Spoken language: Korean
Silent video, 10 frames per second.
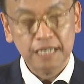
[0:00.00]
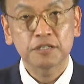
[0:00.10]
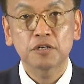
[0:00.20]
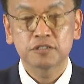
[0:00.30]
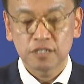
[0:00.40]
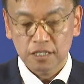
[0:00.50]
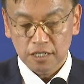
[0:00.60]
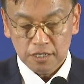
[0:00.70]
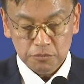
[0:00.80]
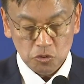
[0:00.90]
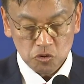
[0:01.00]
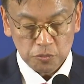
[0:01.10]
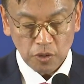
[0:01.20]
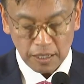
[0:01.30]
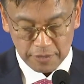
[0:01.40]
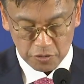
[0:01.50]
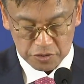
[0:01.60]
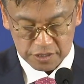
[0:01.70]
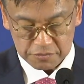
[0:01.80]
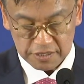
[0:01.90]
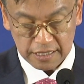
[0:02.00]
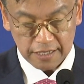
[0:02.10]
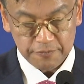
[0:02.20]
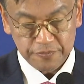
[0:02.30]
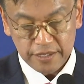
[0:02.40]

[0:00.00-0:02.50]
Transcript: 하는 것을 모두 포함하고 있습니다.